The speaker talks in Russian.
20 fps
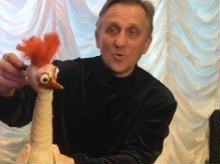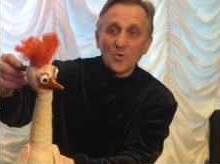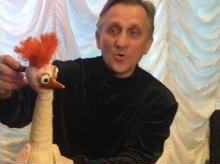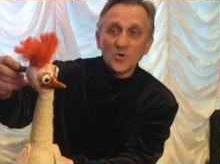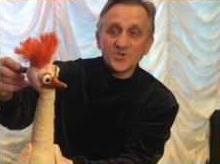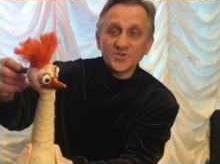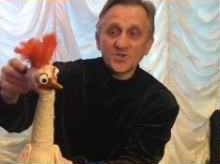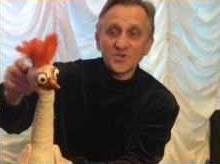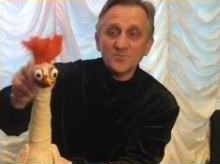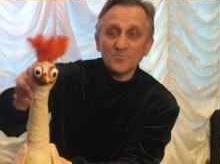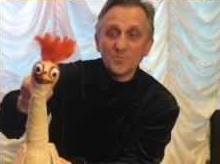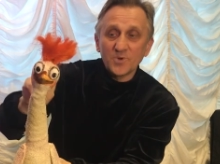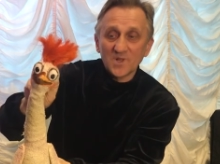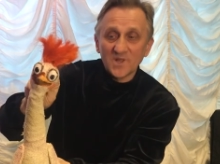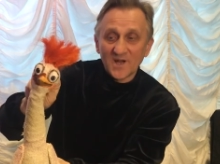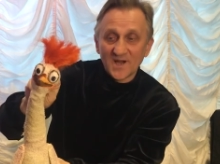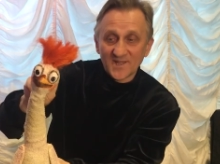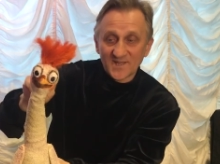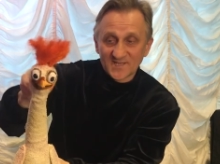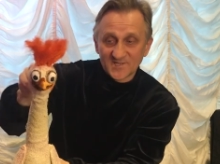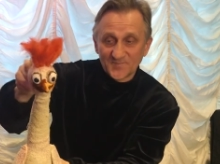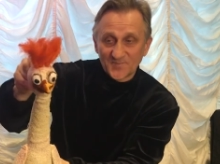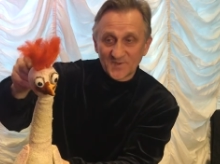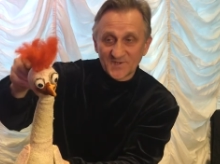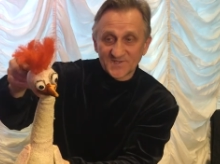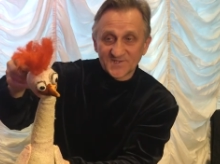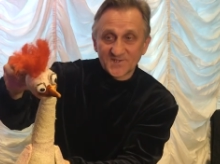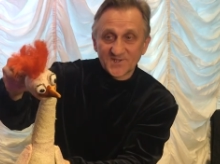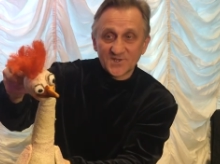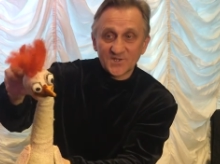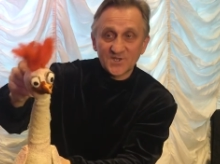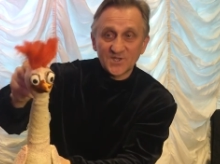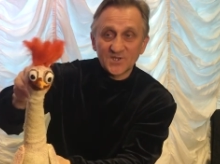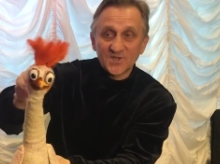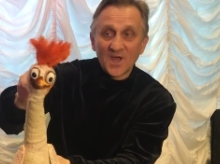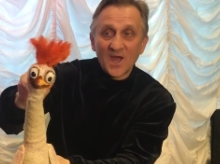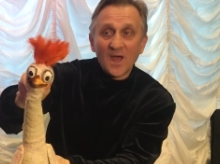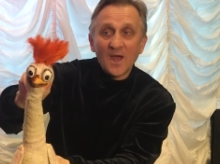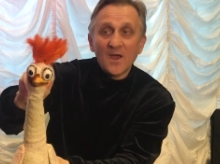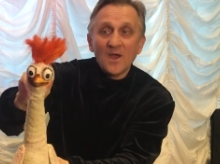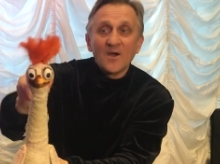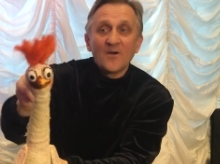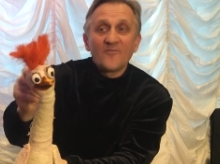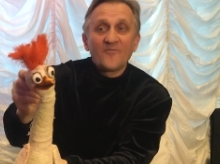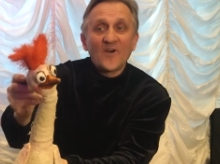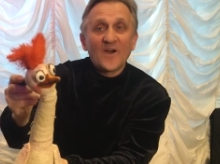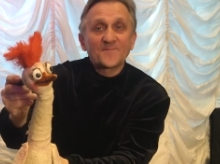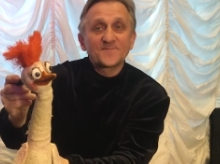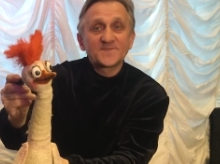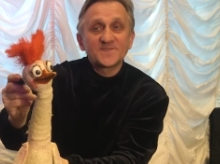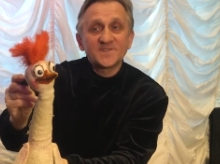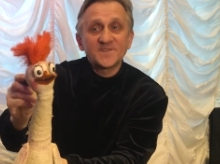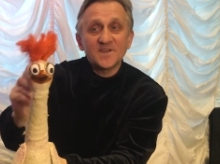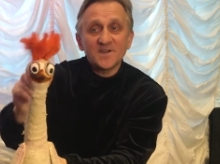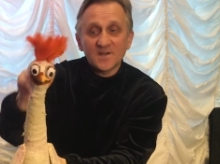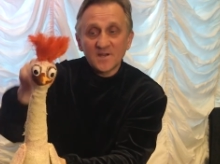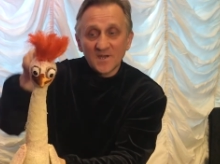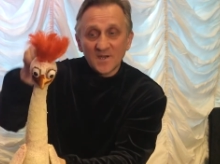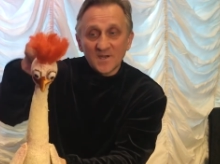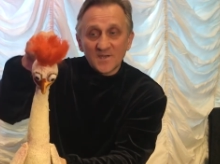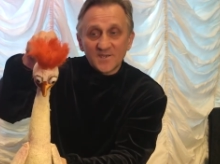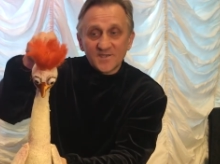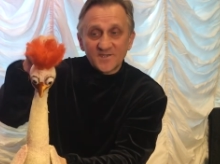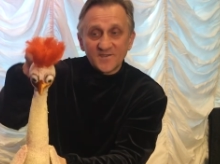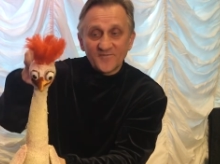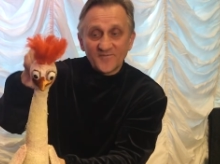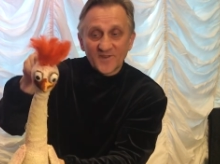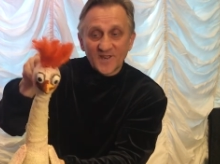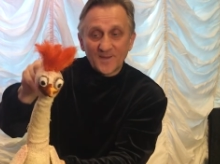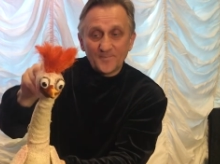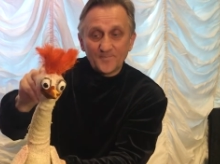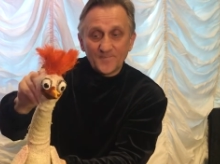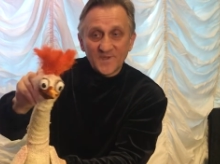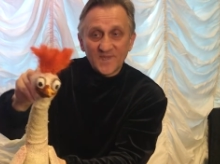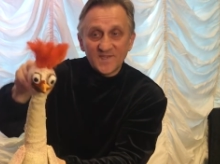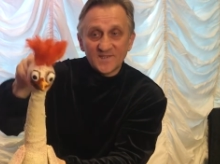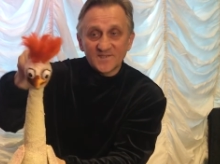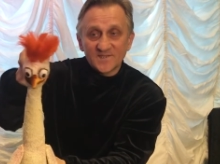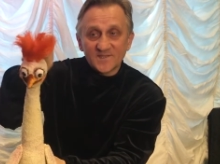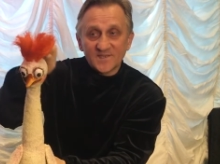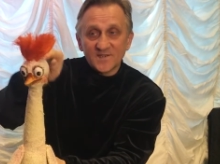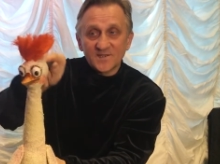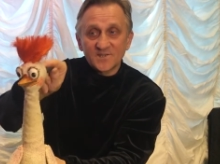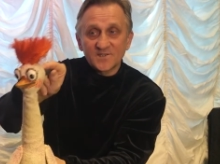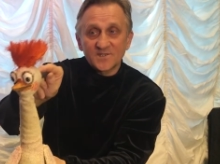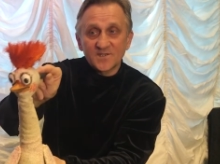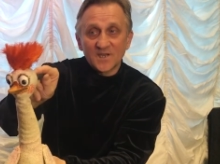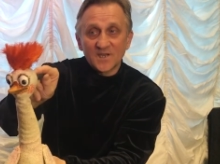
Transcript: очень была распространена во всех европейских